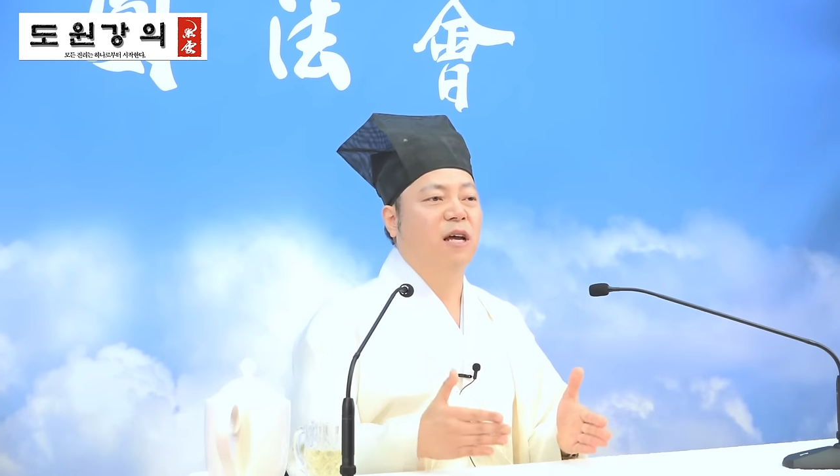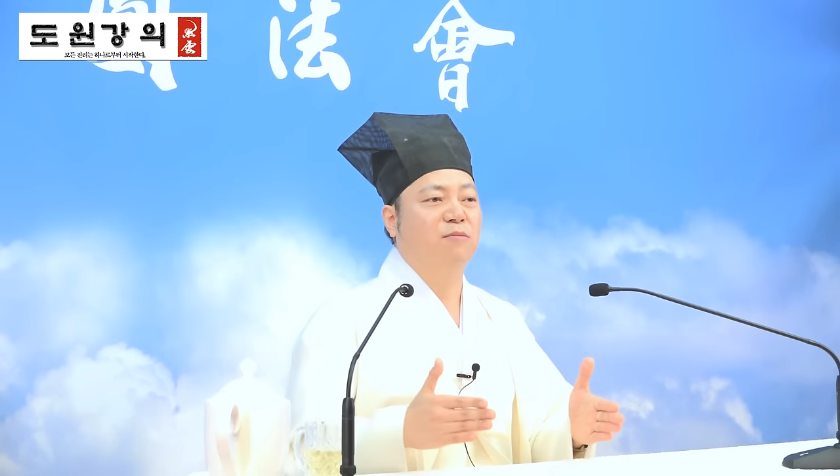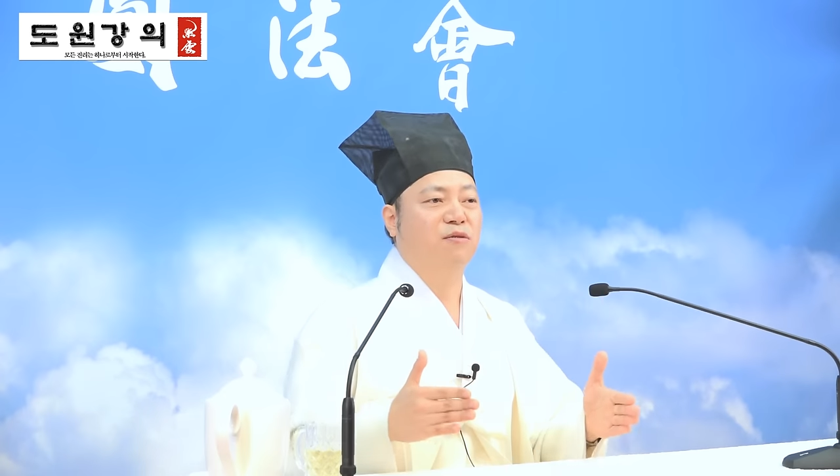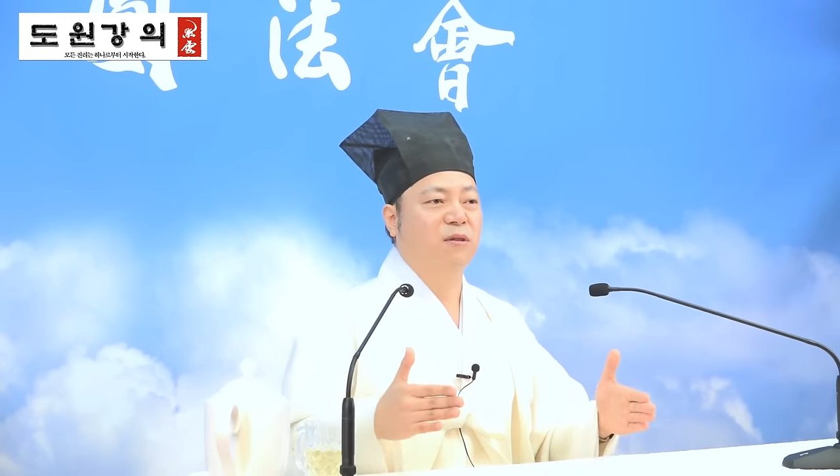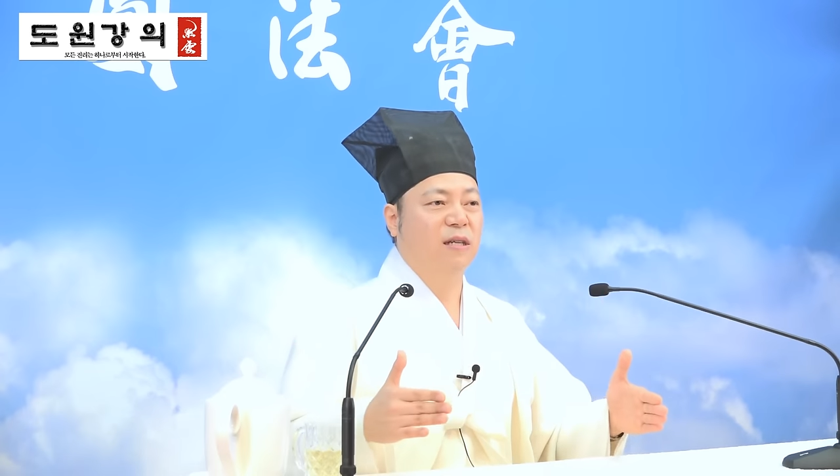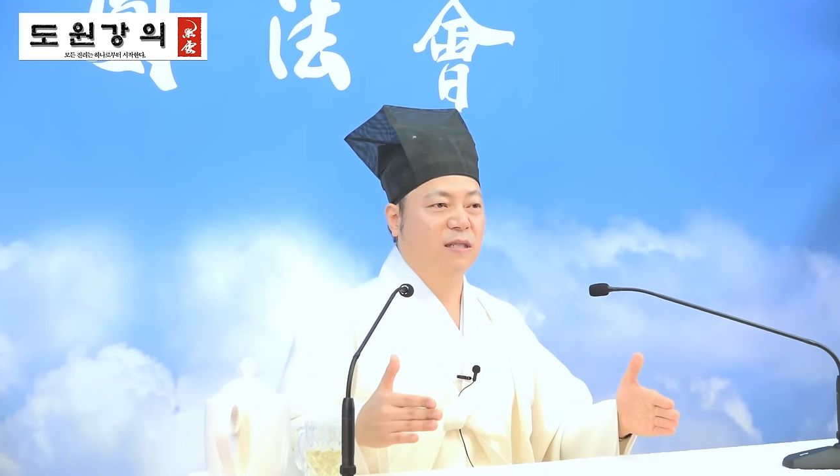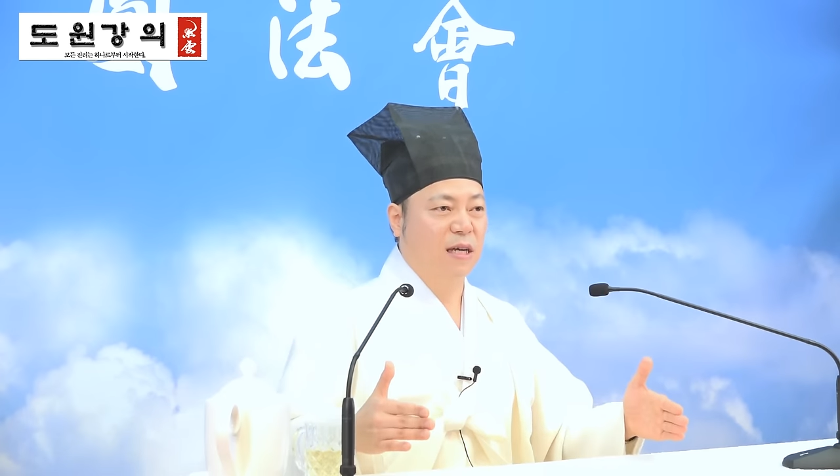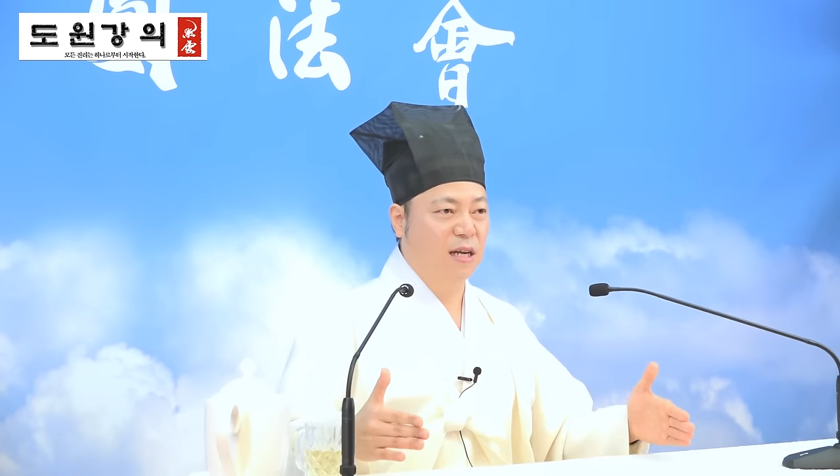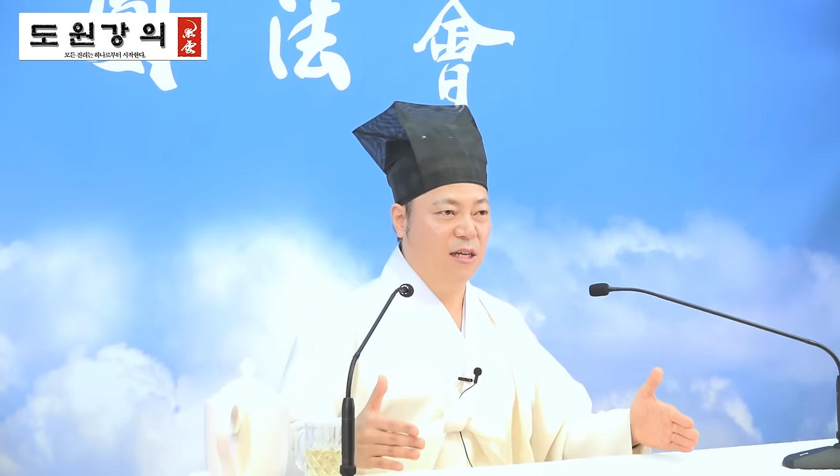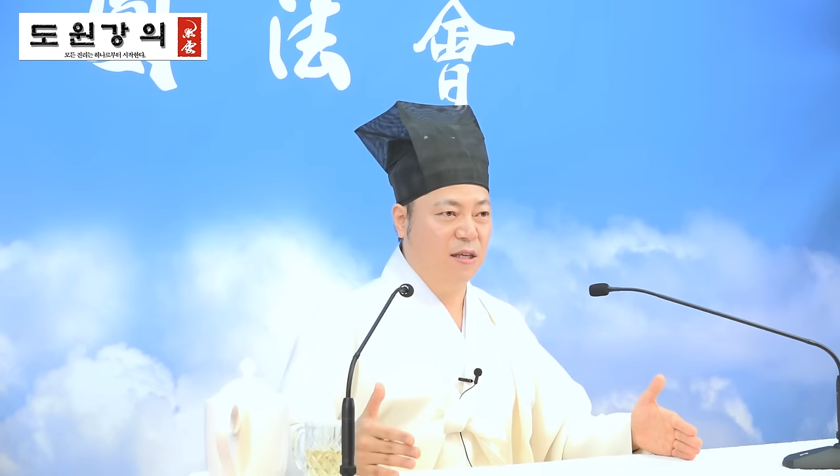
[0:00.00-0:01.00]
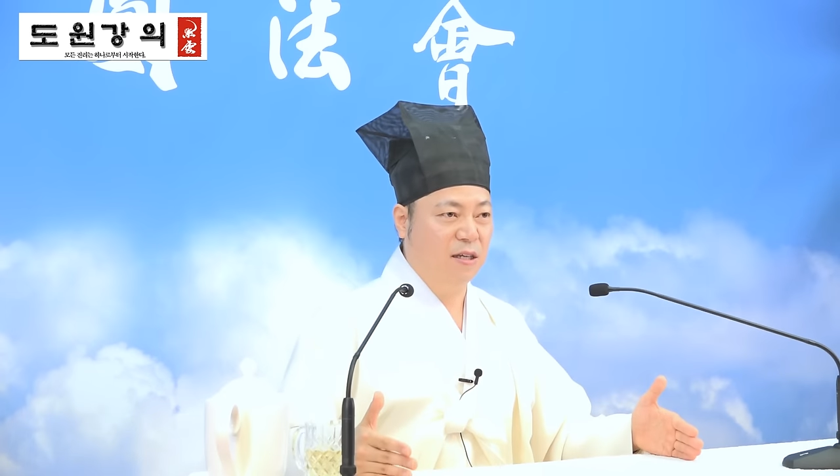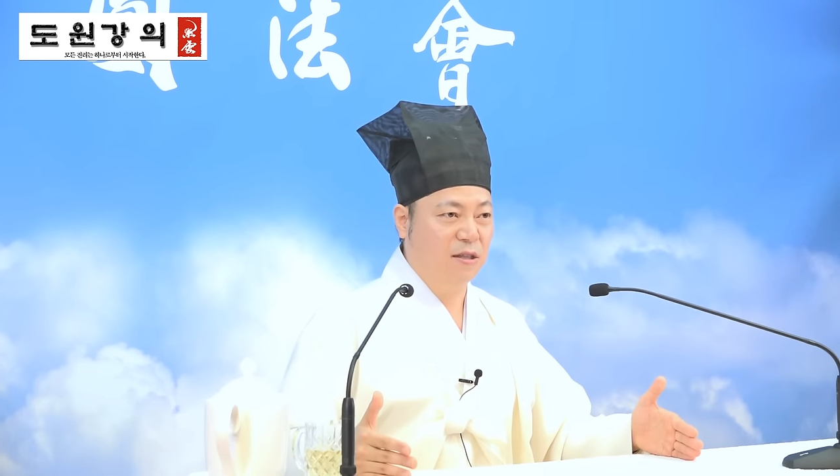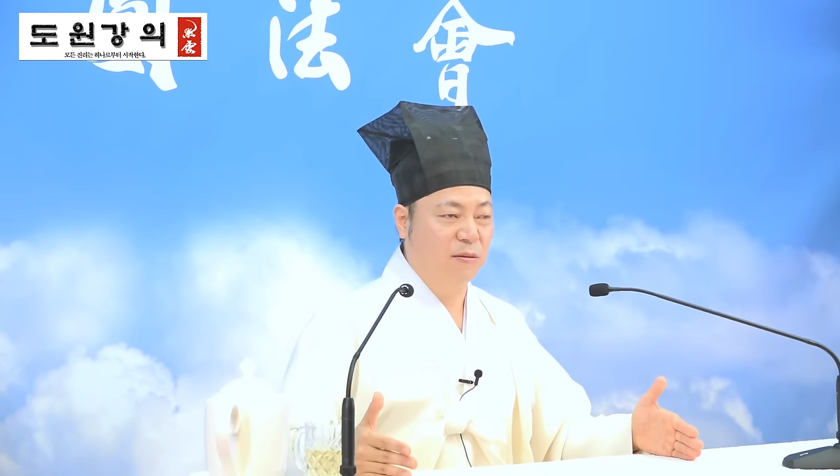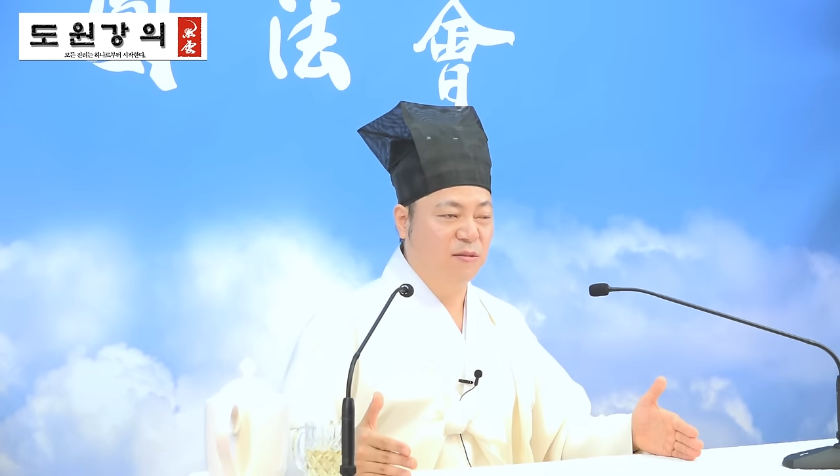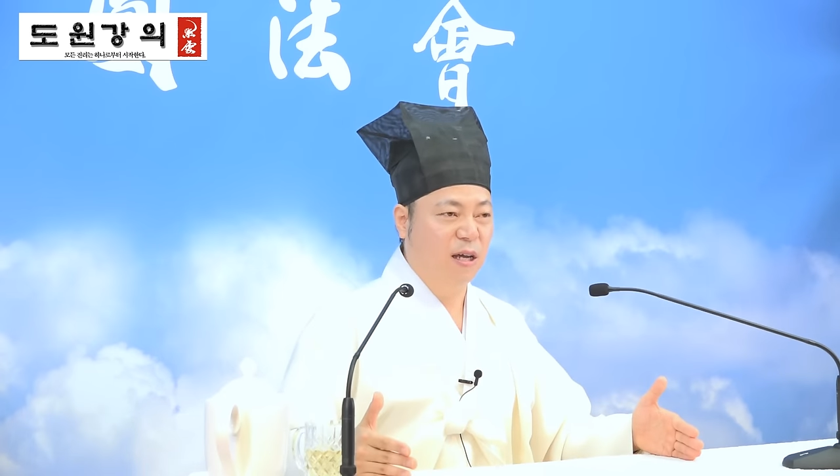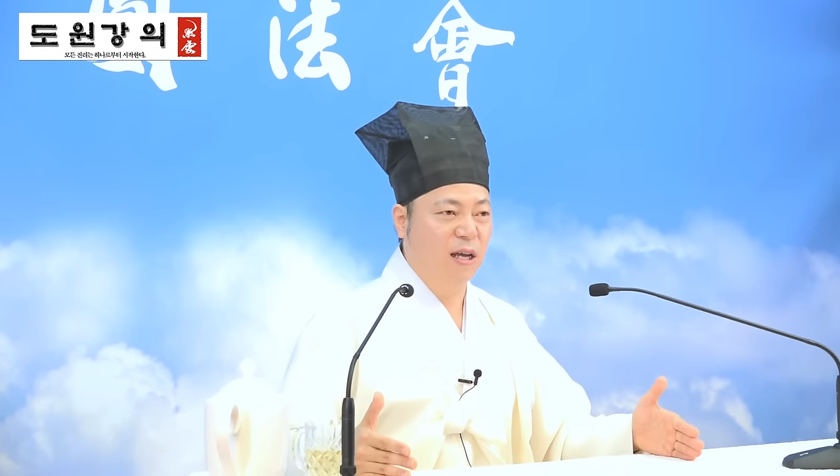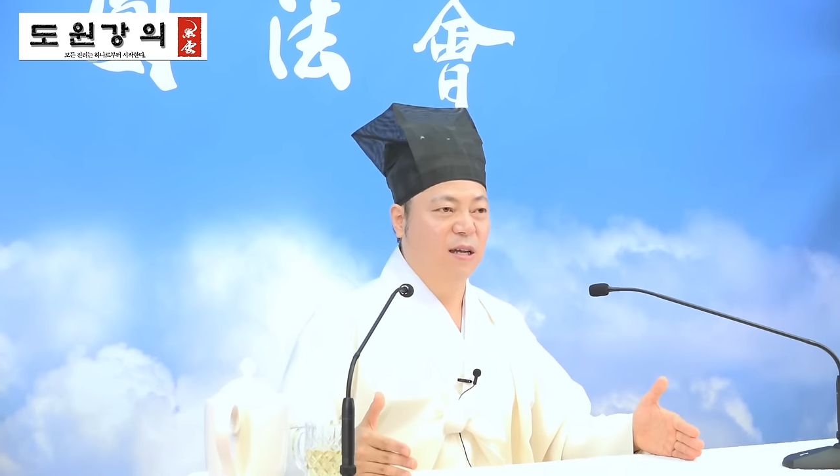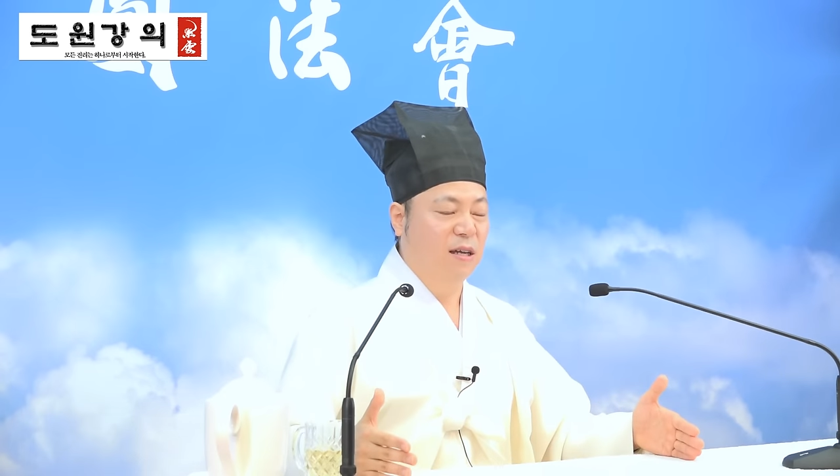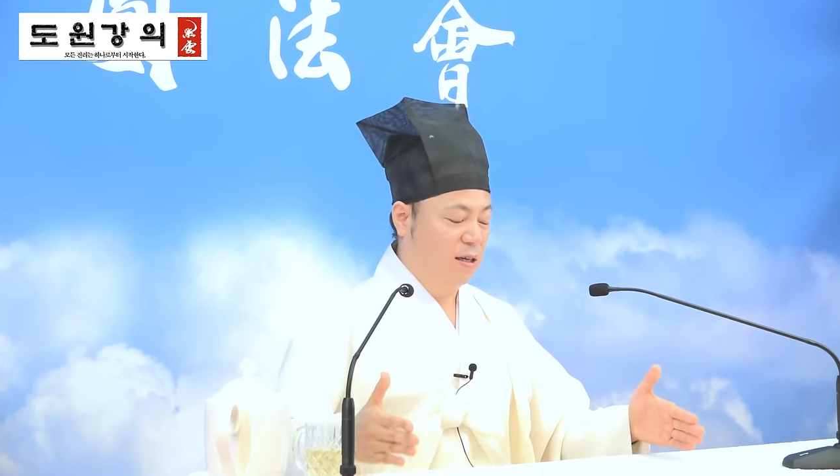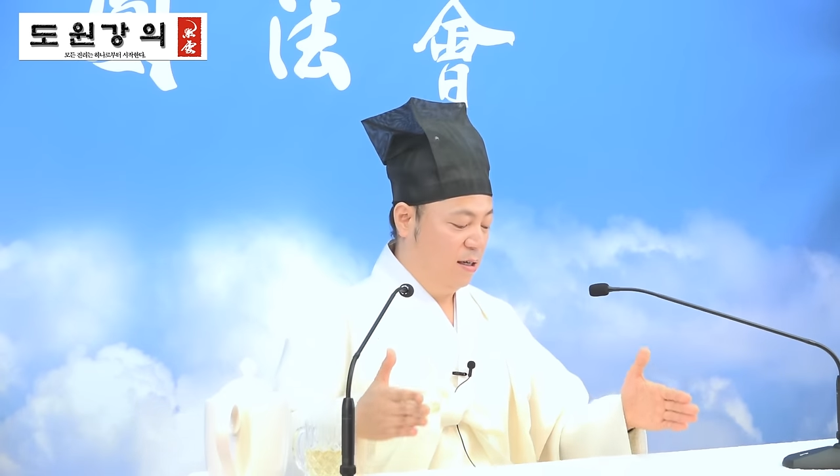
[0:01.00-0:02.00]
당분간 살아야 되기 때문
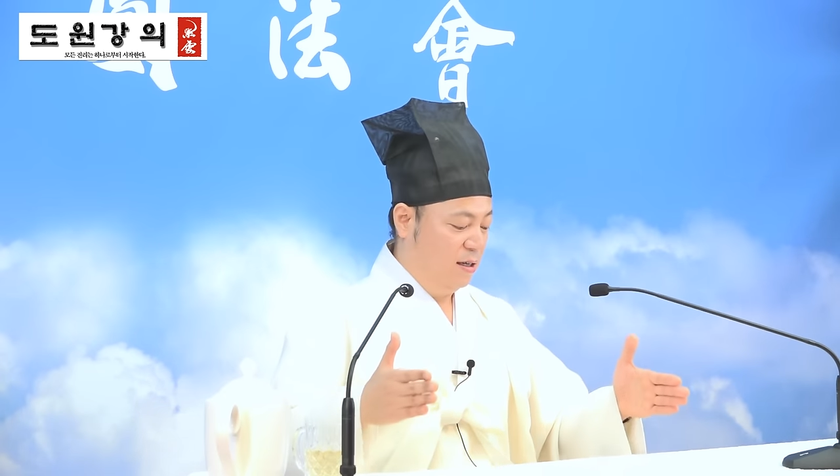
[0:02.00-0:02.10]
에,